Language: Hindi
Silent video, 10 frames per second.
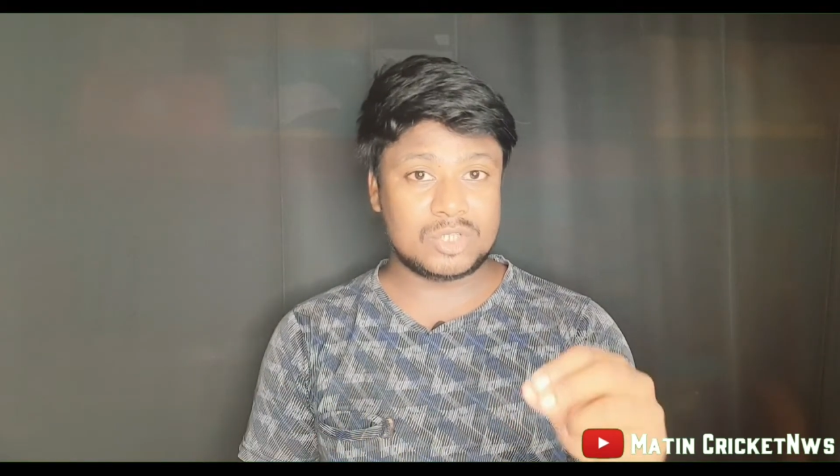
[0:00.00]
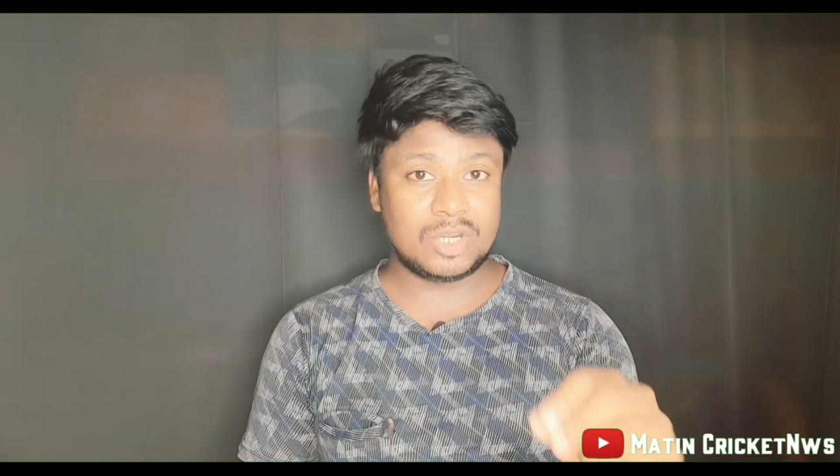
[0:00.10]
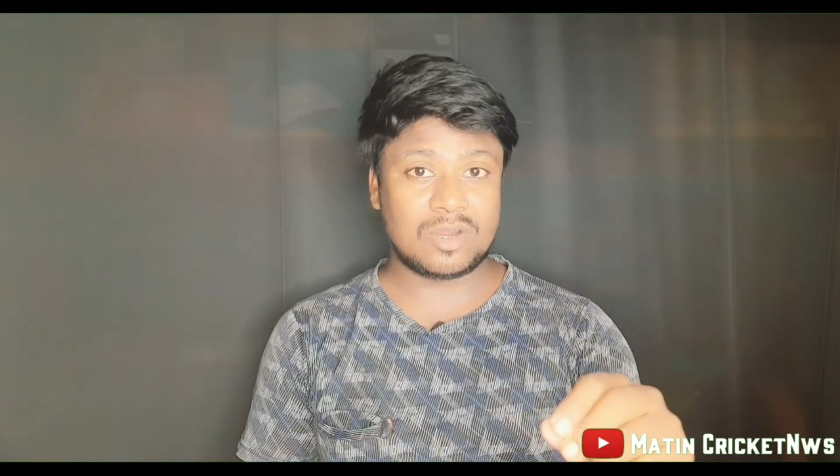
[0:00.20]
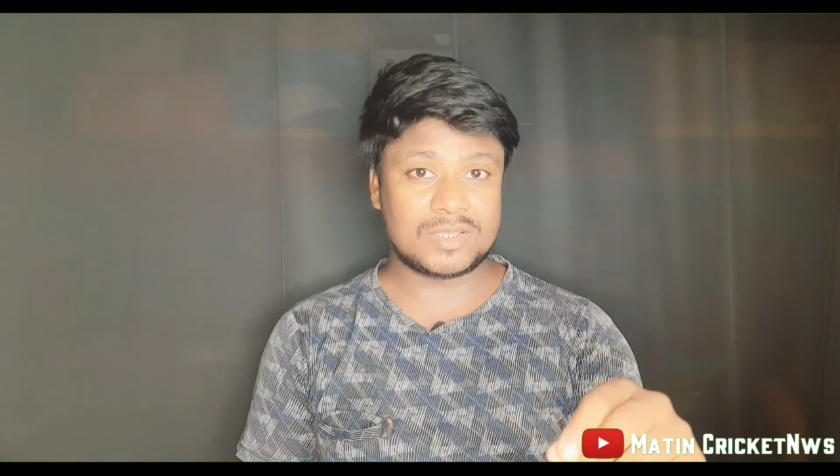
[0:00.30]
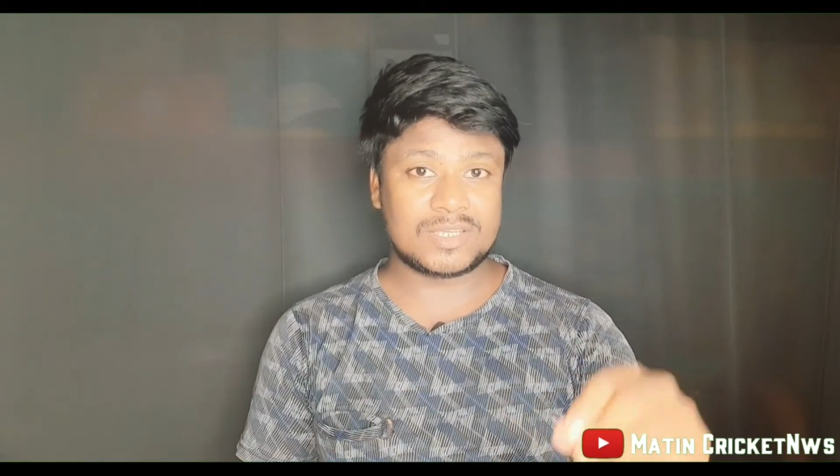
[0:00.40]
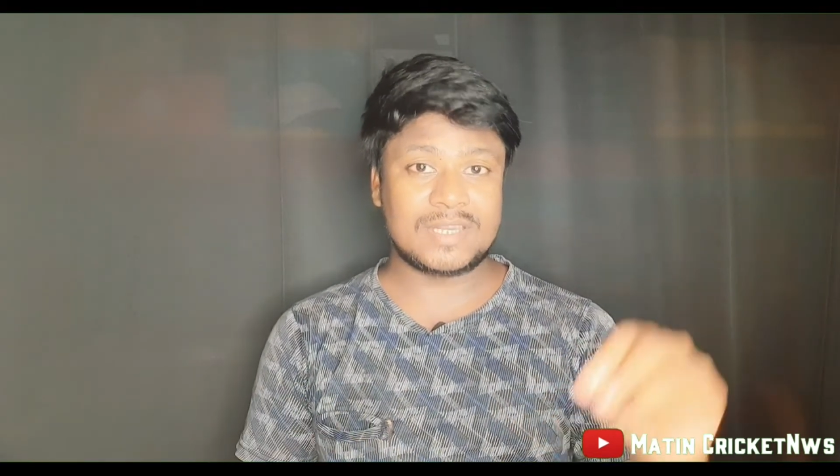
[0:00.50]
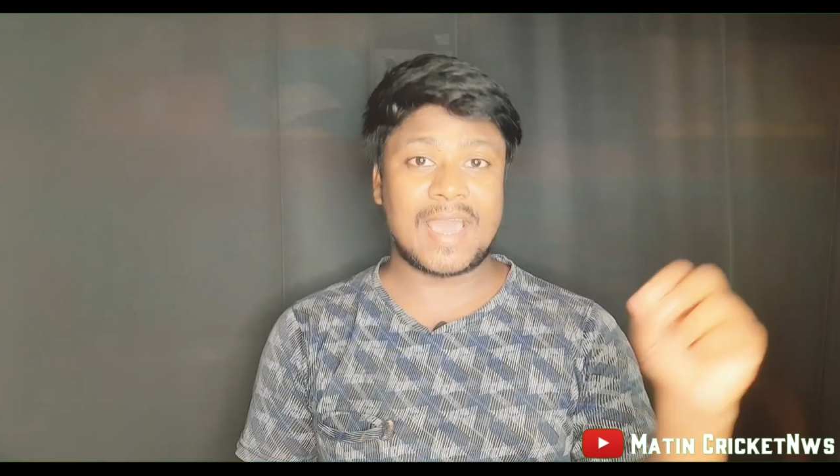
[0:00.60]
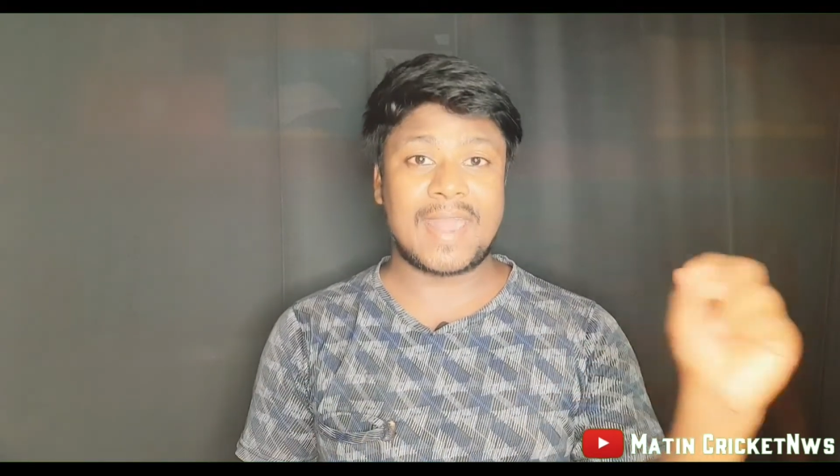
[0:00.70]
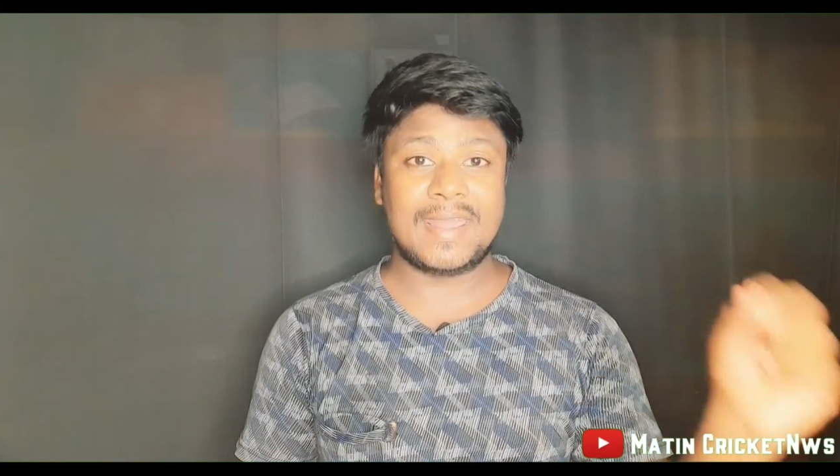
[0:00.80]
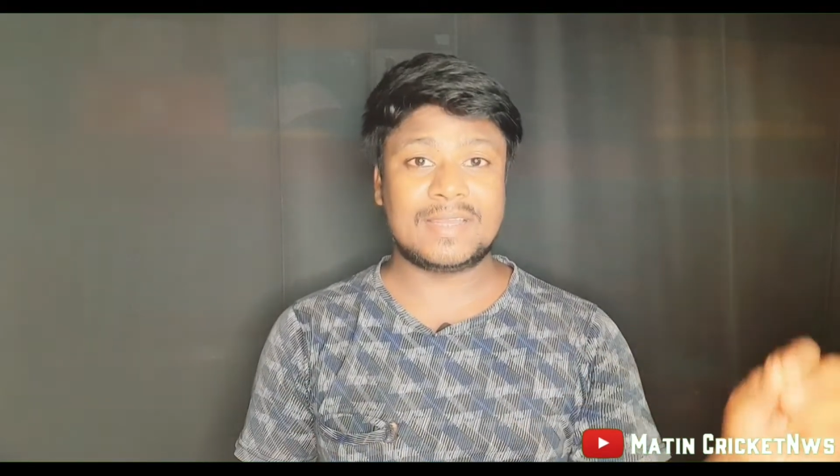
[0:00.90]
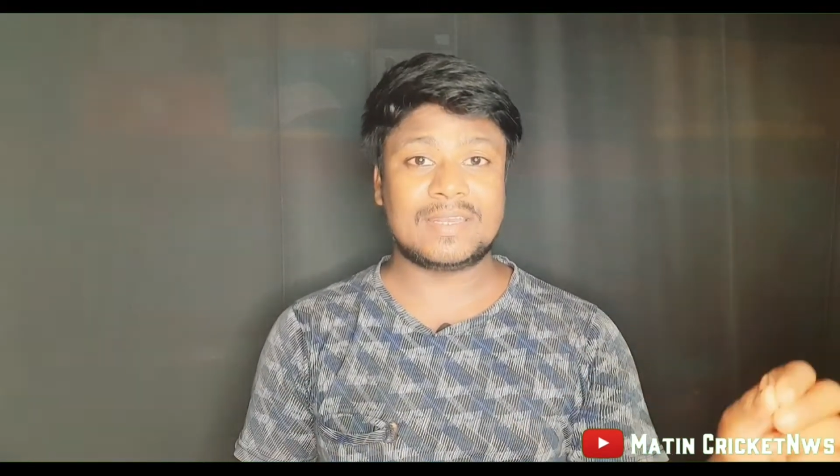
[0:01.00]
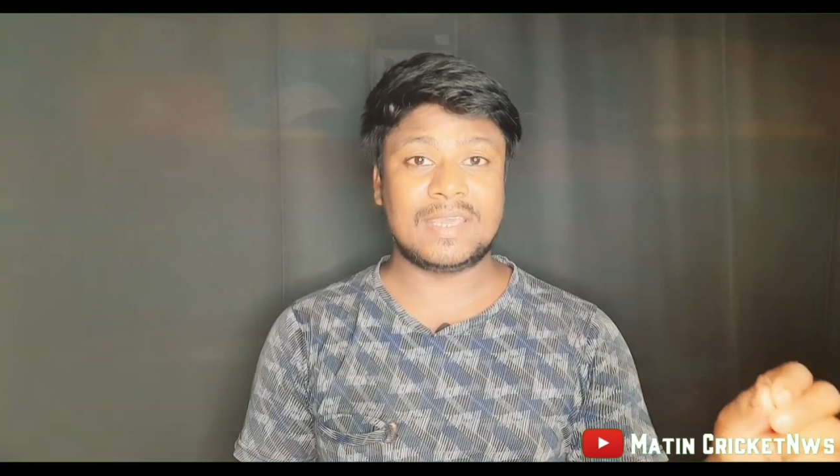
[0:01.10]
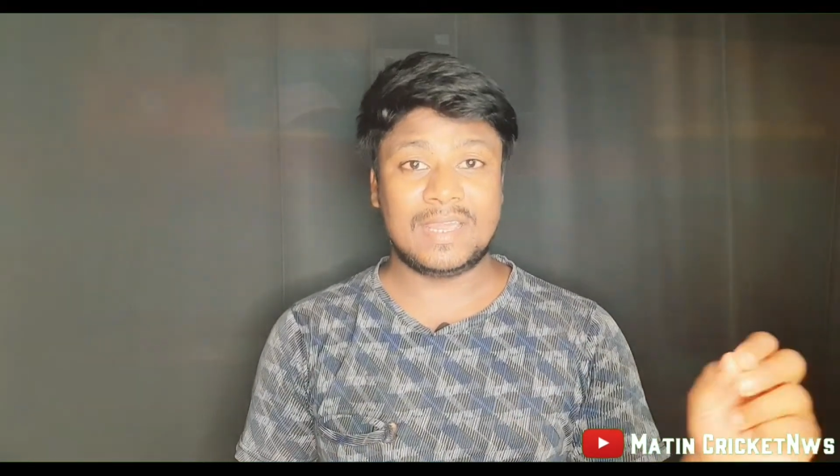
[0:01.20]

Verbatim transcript: श्रीलंका से डायरेक्ट